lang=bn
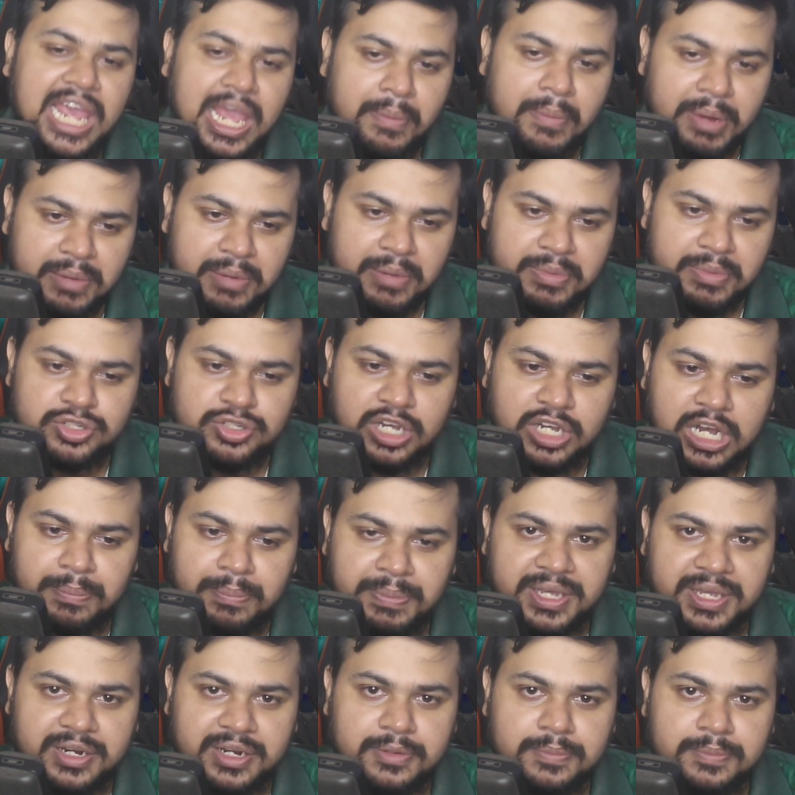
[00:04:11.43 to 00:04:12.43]
এবারে
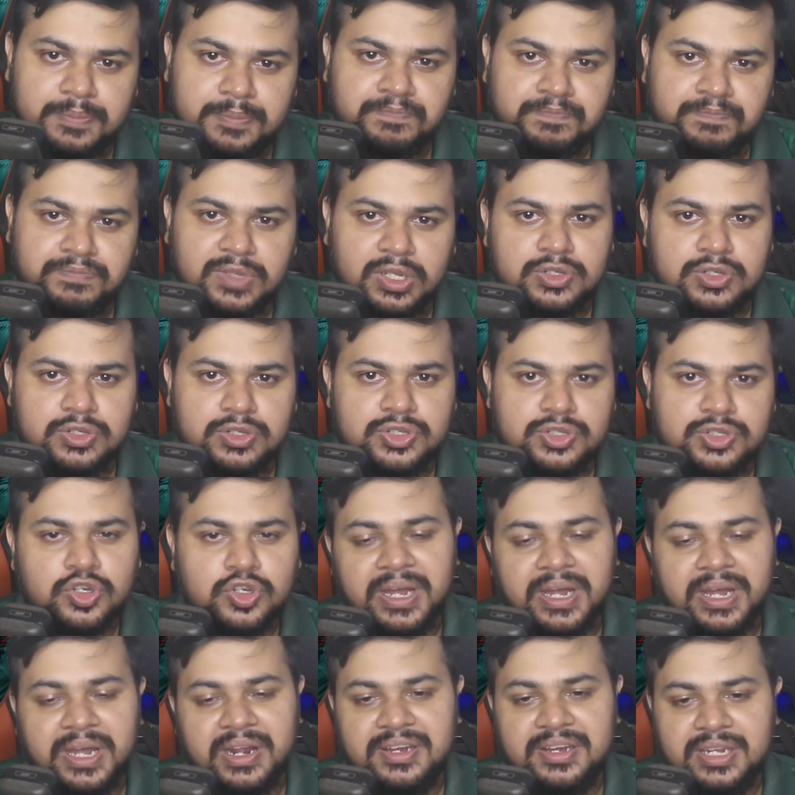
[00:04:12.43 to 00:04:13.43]
বিশ্বকাপের
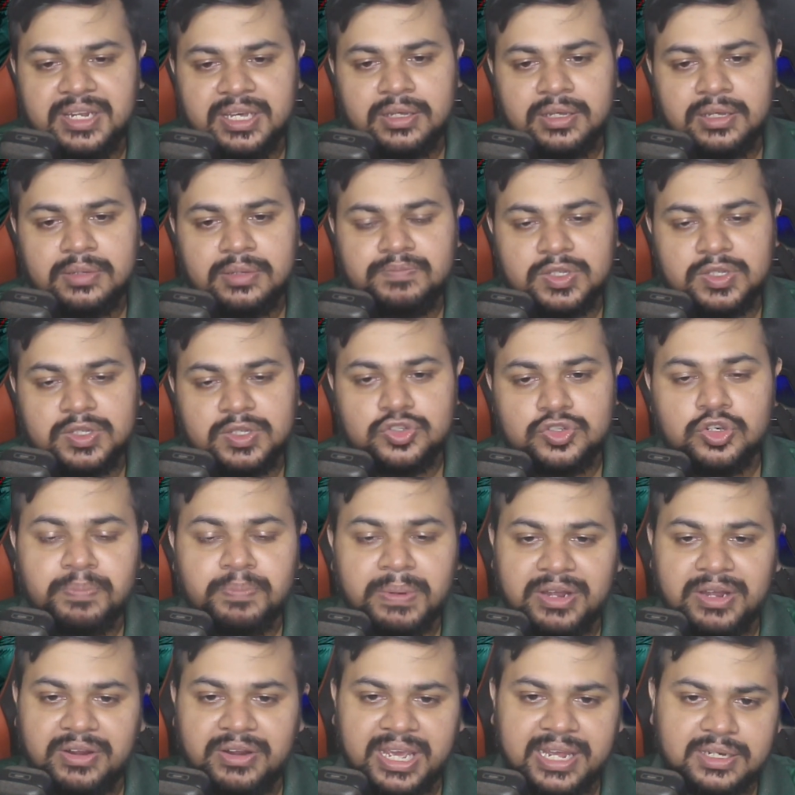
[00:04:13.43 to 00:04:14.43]
সুপার এইটে
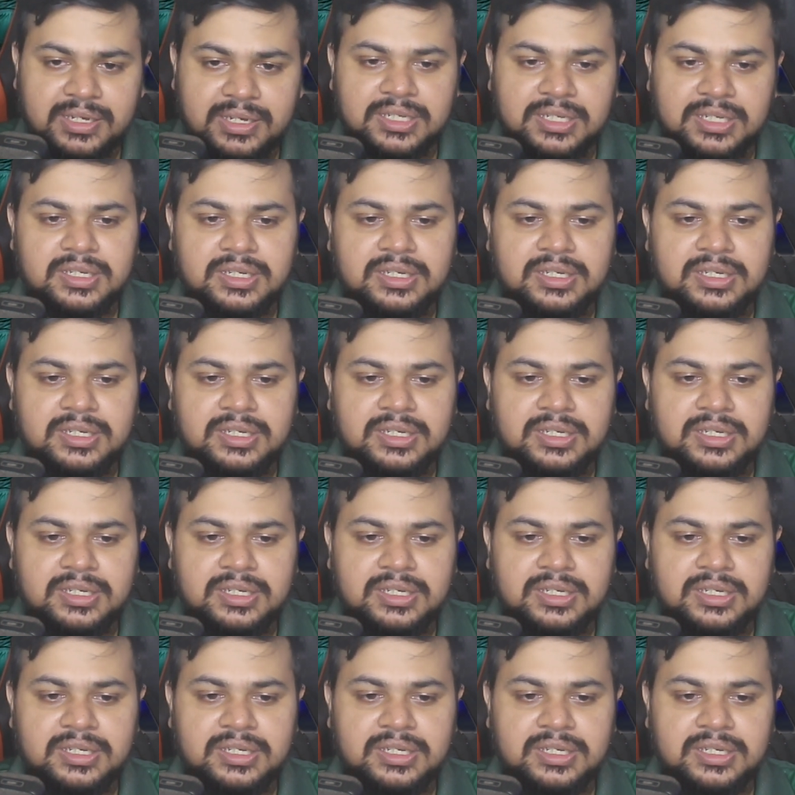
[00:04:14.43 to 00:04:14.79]
সুপার এইট